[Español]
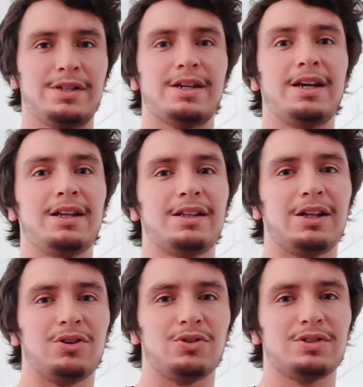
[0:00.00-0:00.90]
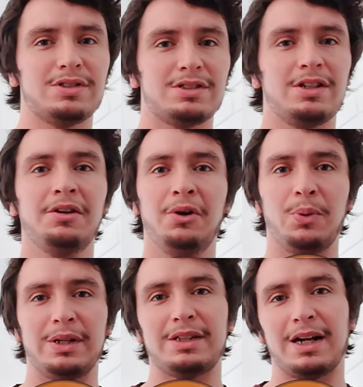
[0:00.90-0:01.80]
y ahí está entonces
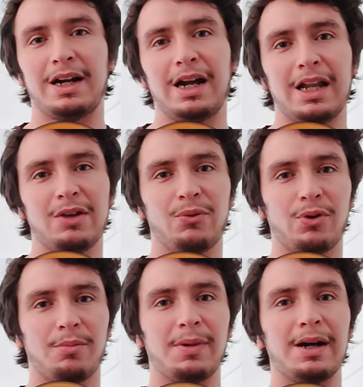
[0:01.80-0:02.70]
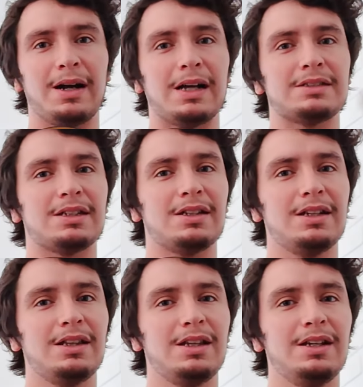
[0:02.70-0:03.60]
nuestra escala de forma
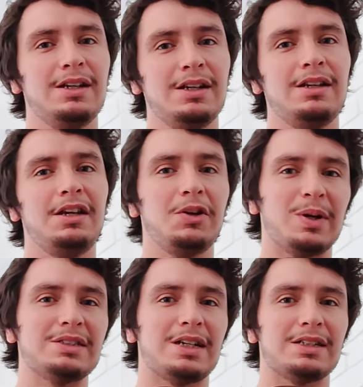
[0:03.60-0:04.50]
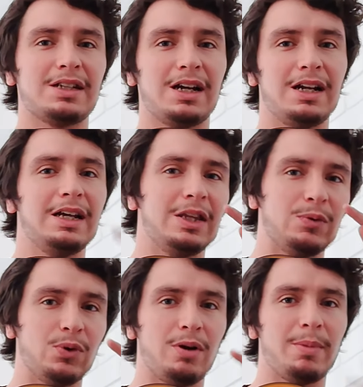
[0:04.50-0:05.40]
ascendente y nuestra escala de
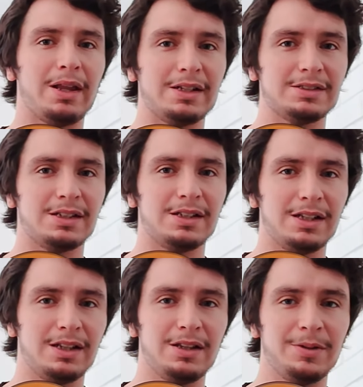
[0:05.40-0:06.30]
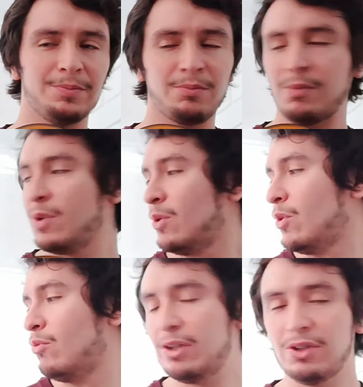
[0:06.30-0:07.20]
forma descendente
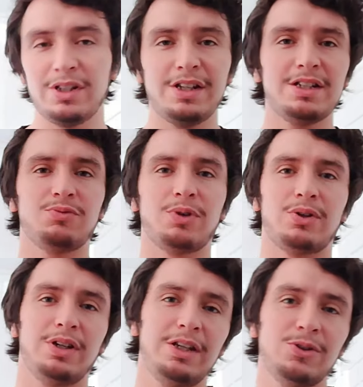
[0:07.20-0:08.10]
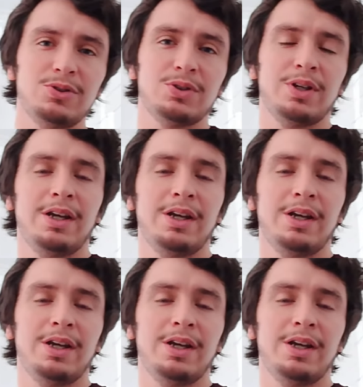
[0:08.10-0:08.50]
bueno niñas bueno niños